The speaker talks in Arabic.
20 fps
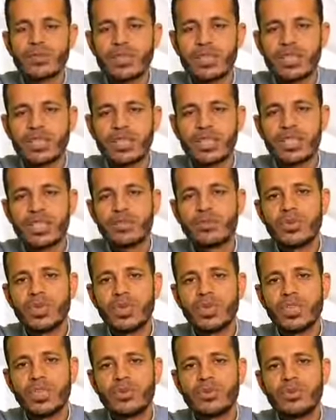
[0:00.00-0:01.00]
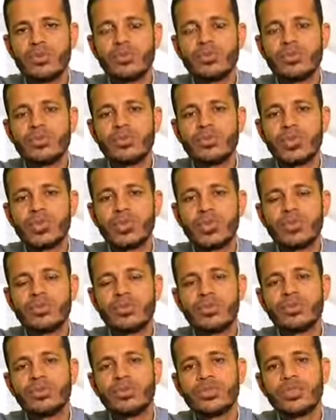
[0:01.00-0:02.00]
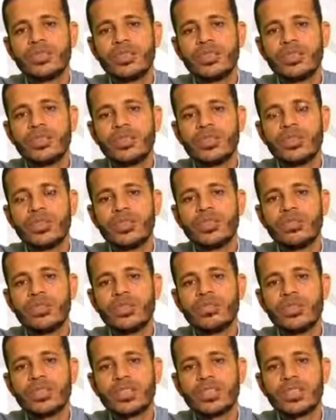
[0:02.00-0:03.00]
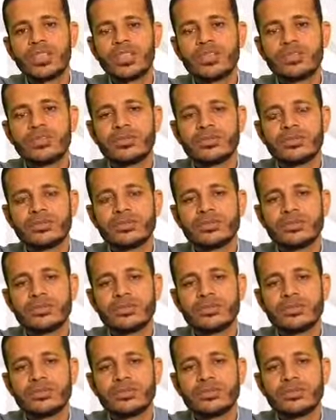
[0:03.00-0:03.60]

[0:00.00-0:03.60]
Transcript: والسلام عليكم ورحمة الله وبركاته